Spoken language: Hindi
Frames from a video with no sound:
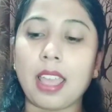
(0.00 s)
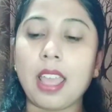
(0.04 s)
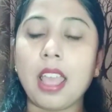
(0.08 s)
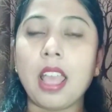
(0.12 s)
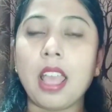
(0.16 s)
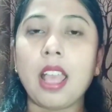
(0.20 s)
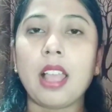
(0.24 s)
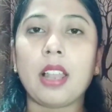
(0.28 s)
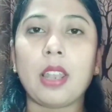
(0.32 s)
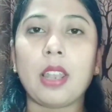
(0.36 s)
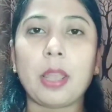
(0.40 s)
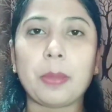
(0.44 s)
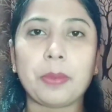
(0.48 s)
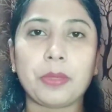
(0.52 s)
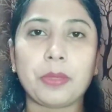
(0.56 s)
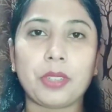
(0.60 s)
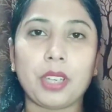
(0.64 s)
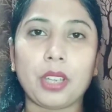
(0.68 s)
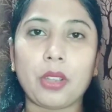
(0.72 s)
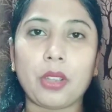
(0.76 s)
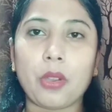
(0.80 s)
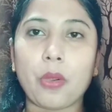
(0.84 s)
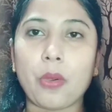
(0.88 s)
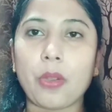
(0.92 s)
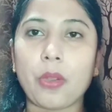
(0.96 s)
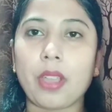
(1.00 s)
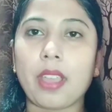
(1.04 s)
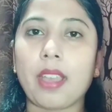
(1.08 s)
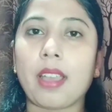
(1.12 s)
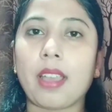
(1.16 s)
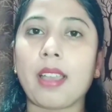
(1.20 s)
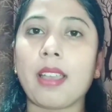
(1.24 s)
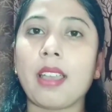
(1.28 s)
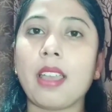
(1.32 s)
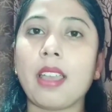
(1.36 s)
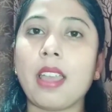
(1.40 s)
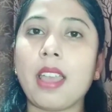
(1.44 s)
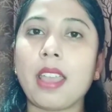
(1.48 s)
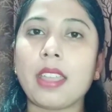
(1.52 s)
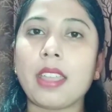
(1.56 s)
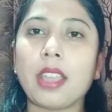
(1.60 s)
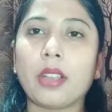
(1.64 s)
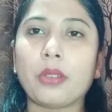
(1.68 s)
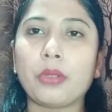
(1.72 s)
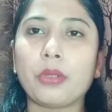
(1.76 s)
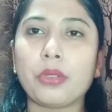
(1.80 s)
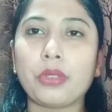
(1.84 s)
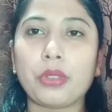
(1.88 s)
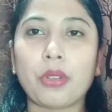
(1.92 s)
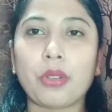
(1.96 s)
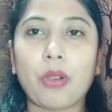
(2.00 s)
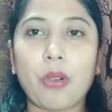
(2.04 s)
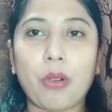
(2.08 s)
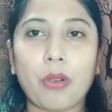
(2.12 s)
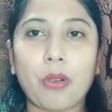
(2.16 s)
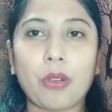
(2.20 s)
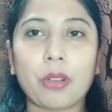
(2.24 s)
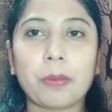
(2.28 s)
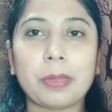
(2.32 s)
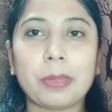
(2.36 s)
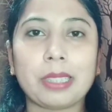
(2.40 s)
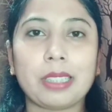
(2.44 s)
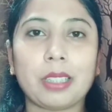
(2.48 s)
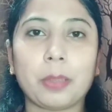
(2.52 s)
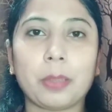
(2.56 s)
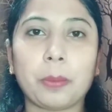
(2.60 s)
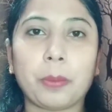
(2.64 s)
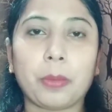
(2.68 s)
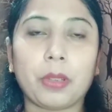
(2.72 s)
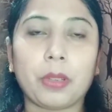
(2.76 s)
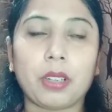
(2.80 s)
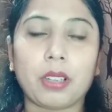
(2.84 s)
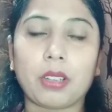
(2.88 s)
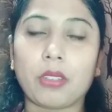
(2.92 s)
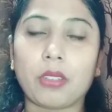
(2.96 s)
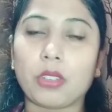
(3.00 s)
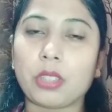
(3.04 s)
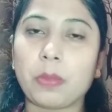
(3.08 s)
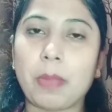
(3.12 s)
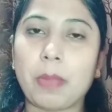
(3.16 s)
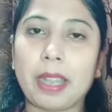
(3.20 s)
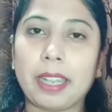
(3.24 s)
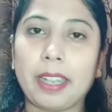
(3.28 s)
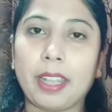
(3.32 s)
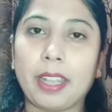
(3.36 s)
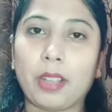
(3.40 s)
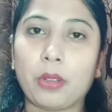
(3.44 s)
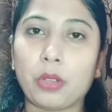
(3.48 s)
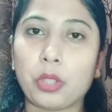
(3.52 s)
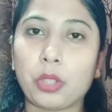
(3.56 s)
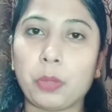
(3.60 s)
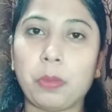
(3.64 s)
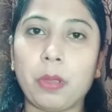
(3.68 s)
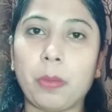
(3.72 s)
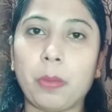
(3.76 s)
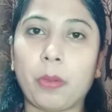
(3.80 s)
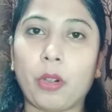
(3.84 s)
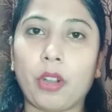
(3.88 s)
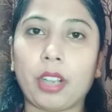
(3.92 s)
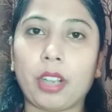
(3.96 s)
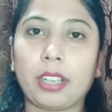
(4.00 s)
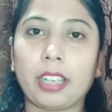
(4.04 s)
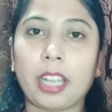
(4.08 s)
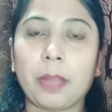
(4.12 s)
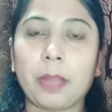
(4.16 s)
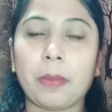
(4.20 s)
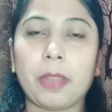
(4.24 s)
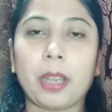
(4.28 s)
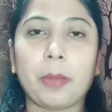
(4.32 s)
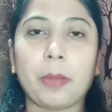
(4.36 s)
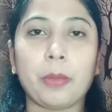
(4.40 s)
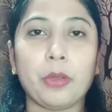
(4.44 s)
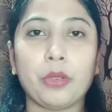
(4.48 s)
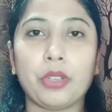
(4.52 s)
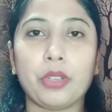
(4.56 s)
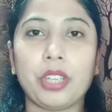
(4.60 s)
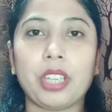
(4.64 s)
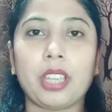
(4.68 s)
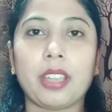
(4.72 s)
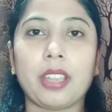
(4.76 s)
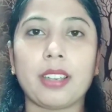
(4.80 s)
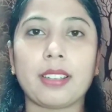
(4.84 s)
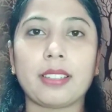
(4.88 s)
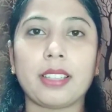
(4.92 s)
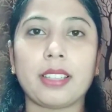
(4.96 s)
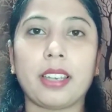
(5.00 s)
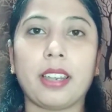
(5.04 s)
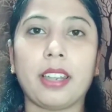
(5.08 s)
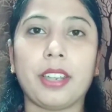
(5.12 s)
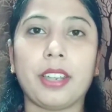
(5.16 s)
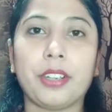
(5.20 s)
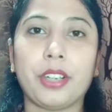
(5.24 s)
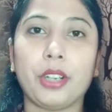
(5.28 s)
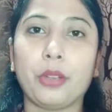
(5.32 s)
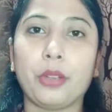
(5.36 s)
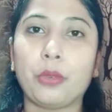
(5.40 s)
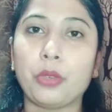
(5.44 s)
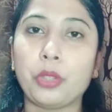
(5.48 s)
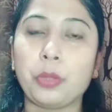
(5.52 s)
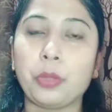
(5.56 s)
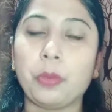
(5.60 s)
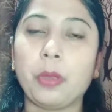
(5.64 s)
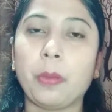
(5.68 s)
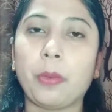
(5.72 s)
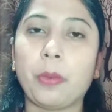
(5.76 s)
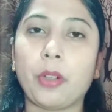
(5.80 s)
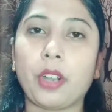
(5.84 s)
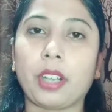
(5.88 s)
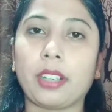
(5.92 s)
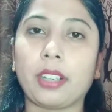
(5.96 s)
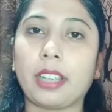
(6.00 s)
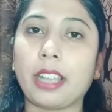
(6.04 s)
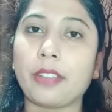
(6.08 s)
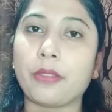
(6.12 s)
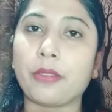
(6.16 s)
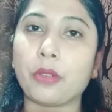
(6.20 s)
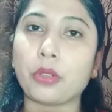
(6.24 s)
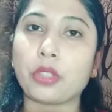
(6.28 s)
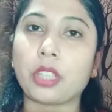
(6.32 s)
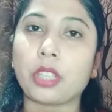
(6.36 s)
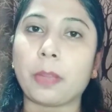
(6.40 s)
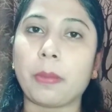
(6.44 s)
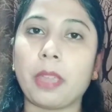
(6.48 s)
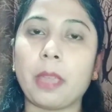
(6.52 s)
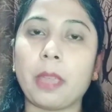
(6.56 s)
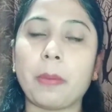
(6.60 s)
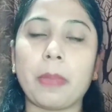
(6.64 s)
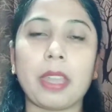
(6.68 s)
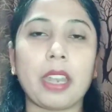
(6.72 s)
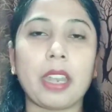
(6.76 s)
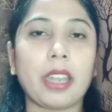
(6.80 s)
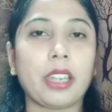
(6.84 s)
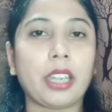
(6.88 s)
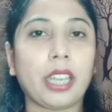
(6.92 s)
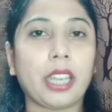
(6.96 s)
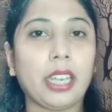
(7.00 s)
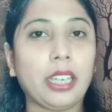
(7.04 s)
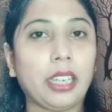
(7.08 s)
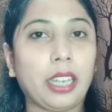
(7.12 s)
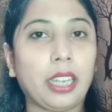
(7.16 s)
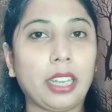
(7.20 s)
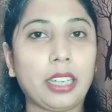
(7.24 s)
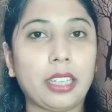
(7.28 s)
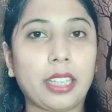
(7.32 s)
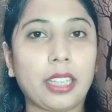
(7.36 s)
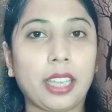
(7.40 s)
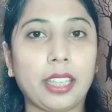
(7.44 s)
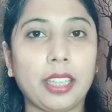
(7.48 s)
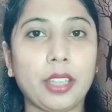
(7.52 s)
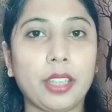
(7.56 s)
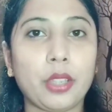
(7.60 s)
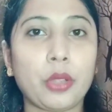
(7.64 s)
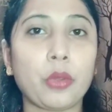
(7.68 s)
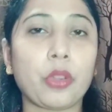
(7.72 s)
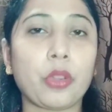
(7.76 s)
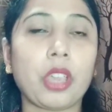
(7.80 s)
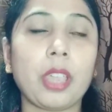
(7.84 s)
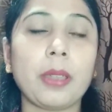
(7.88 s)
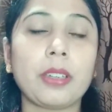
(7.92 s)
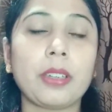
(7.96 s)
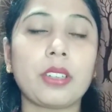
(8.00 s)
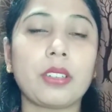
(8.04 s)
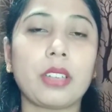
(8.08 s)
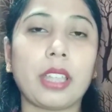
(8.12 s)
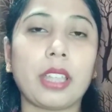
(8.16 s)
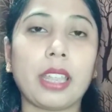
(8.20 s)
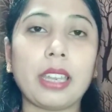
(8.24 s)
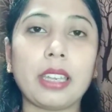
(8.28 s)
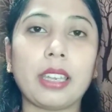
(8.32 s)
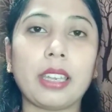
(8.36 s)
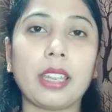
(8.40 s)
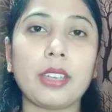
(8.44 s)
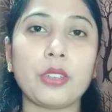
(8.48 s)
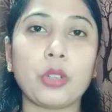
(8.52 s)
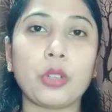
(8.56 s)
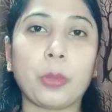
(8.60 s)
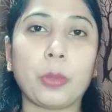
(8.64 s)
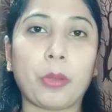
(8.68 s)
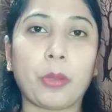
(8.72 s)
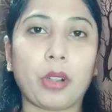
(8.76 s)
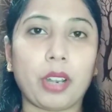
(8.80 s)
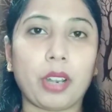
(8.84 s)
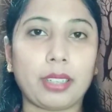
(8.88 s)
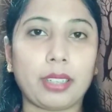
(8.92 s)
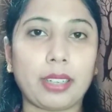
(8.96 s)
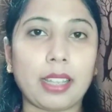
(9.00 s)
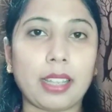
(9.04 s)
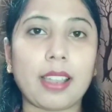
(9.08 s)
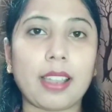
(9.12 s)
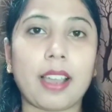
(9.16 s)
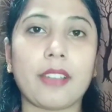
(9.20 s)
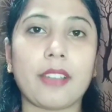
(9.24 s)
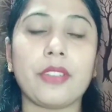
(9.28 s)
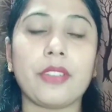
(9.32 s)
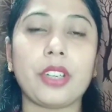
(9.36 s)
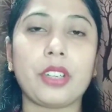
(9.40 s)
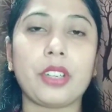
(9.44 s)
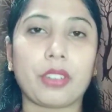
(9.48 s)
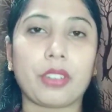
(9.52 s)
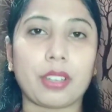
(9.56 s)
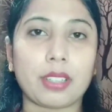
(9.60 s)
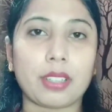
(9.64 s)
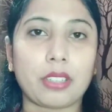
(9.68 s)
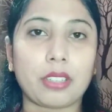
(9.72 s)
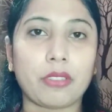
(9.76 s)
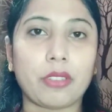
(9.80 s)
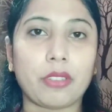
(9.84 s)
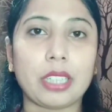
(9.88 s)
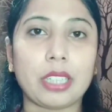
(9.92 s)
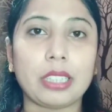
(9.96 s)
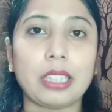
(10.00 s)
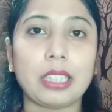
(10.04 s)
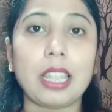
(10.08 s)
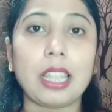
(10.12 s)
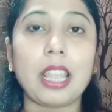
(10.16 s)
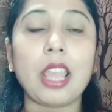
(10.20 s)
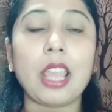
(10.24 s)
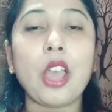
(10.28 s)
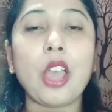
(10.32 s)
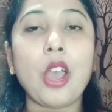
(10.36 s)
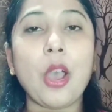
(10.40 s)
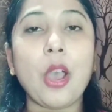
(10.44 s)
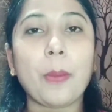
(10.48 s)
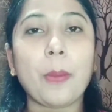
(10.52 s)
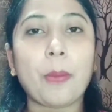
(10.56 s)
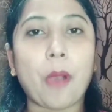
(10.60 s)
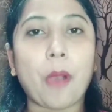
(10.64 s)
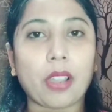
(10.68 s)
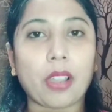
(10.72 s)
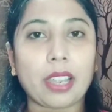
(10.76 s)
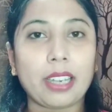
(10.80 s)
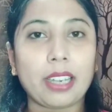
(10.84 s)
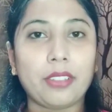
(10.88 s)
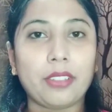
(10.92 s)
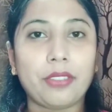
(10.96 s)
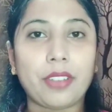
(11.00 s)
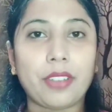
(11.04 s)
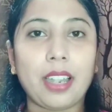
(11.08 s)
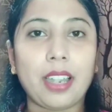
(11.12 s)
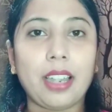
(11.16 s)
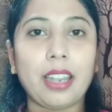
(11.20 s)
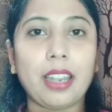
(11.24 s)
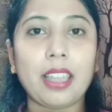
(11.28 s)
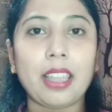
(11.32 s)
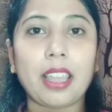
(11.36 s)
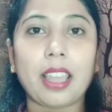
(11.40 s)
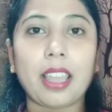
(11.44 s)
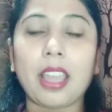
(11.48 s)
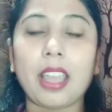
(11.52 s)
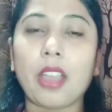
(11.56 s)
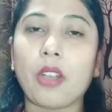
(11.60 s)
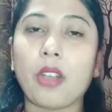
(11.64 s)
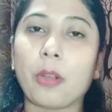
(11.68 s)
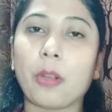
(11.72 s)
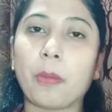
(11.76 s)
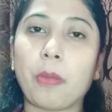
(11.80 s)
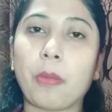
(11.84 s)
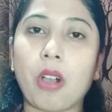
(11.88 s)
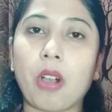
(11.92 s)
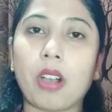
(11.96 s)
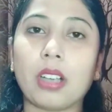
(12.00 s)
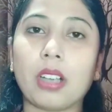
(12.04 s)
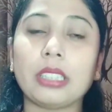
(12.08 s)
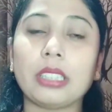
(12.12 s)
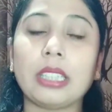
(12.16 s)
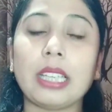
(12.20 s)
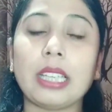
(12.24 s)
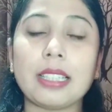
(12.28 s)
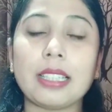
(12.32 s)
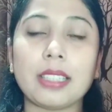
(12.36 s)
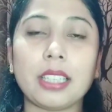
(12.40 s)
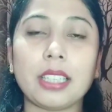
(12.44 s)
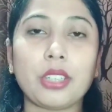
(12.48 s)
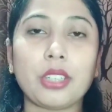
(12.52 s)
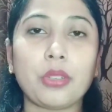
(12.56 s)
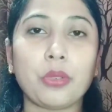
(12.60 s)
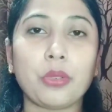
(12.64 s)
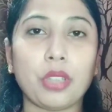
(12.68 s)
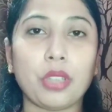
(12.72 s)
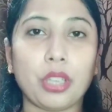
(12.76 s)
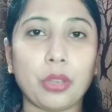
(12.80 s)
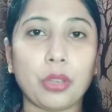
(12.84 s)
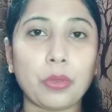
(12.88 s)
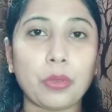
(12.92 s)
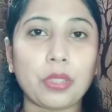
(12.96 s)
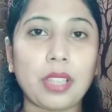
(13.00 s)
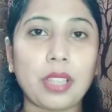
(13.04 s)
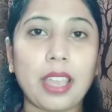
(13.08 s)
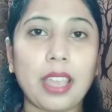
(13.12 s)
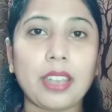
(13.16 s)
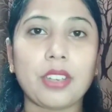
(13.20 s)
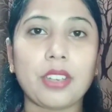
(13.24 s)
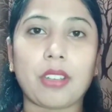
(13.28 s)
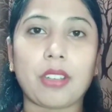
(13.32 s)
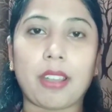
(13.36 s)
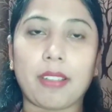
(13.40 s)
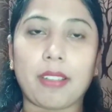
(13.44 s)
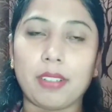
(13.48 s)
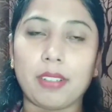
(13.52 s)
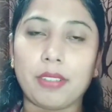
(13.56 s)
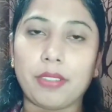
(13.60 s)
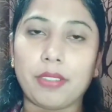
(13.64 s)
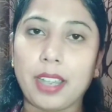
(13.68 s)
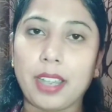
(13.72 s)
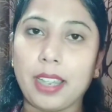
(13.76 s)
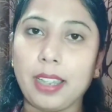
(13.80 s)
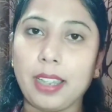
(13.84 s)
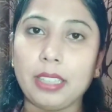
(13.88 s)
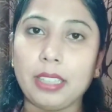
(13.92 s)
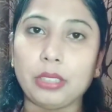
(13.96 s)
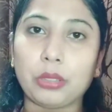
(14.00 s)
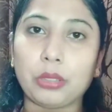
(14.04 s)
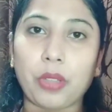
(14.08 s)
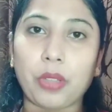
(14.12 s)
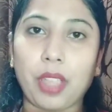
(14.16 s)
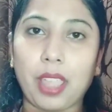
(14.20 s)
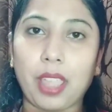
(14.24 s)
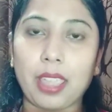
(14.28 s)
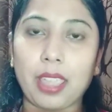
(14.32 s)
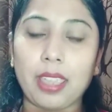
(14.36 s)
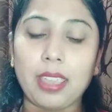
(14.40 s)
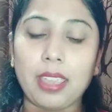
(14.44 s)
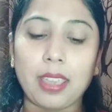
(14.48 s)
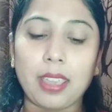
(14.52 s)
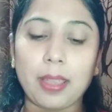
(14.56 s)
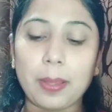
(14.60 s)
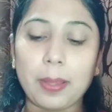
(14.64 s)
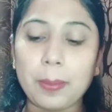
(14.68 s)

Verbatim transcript: लिपस्टिक हो गया या कुछ और मतलब कॉस्मेटिक कुछ भी प्रोडक्ट है मेरा ब्यूटी केयर से रिलेटेड कुछ भी प्रोडक्ट है वो सभी मेरे तीन टीन के ही हैं क्योंकि तीन तीन जो प्रोडक्ट है काफी ट्रस्ट वर्दी पॉकेट फ्रेंडली हैं और बहुत इजी टू यूज़ हैं ट्रैवल फ्रेंडली तो है ही हैं